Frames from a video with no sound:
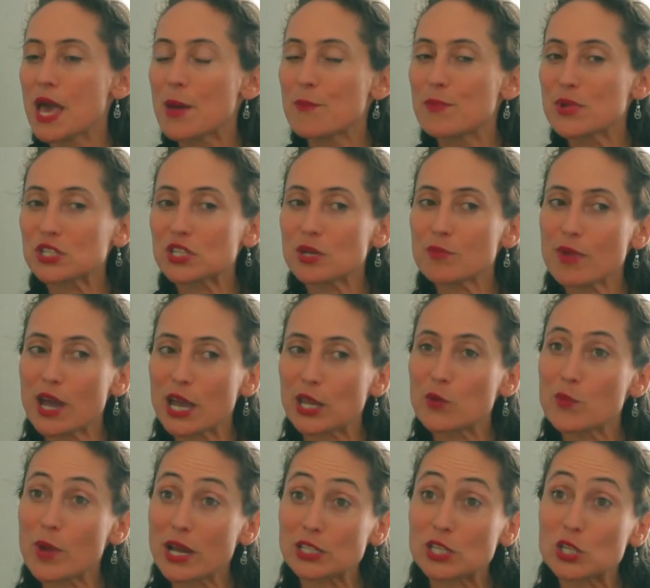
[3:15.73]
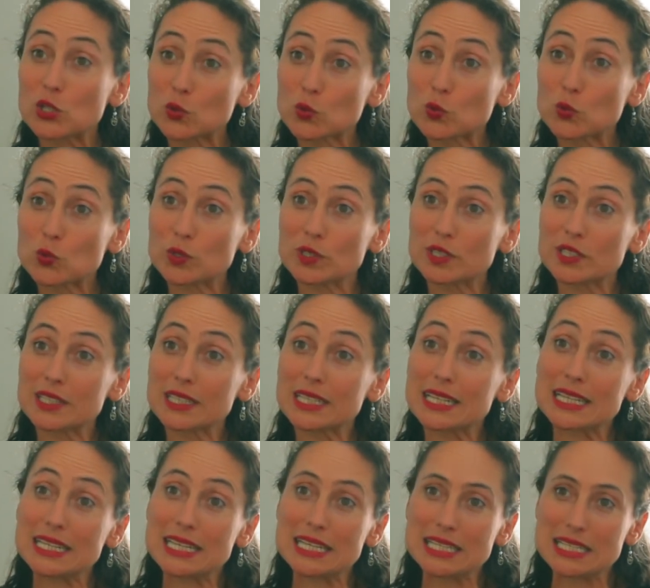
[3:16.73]
Mas também numa atitude
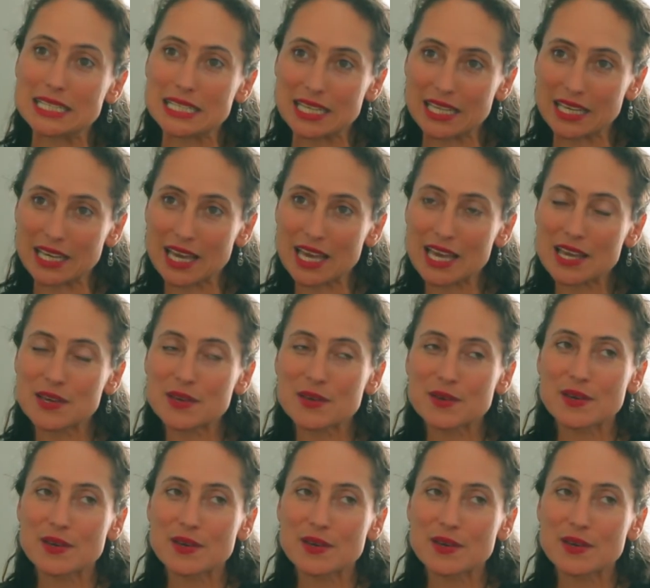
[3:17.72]
crítica,